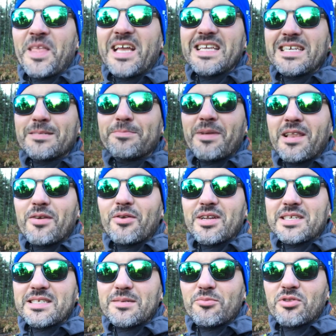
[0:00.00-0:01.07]
esas
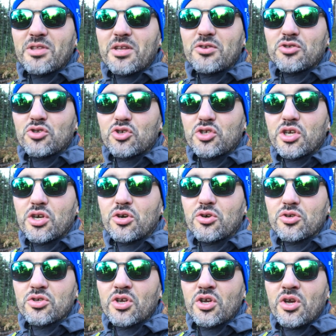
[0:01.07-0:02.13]
películas que se montan nuestros
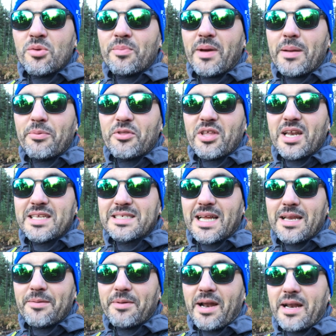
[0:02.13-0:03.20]
hijos para poderlas
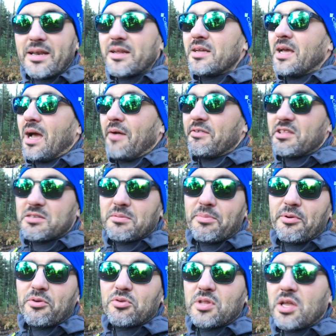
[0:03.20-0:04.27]
calibrar. A veces me
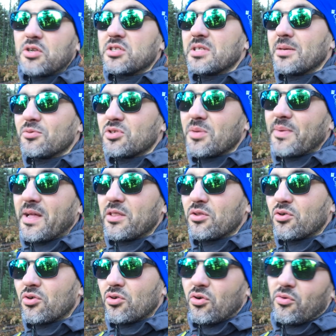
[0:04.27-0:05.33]
preguntan, ¿nos estamos separando
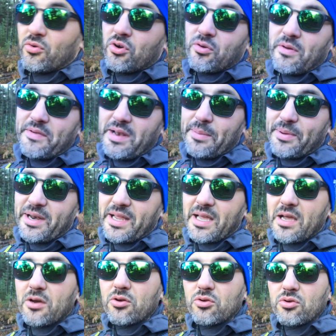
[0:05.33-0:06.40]
o no va bien la
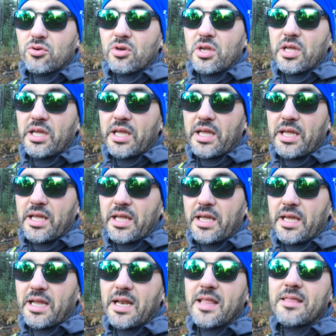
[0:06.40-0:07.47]
pareja con
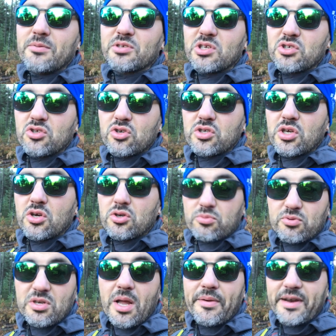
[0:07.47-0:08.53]
eh, qué le decimos a nuestros hijos?
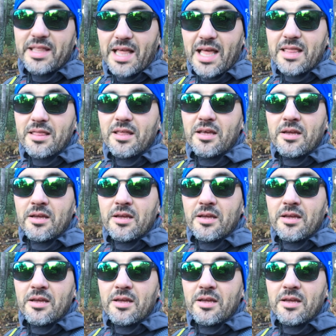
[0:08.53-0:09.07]
Pues la verdad